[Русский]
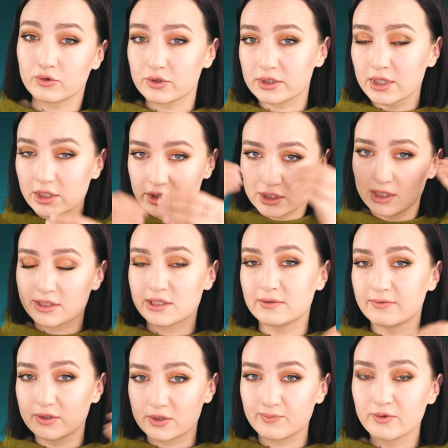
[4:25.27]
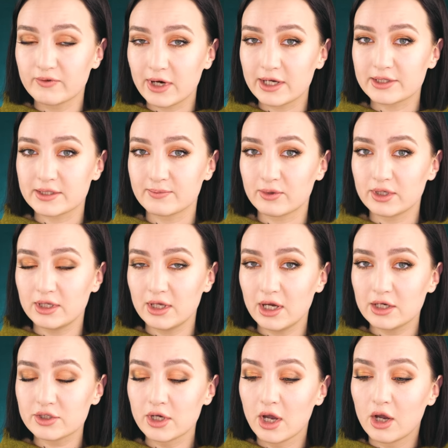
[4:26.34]
То есть даже если вы смываете
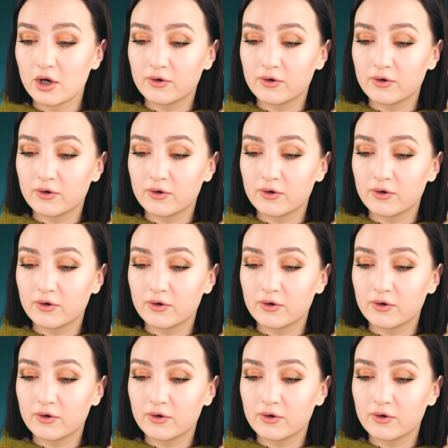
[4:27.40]
макияж,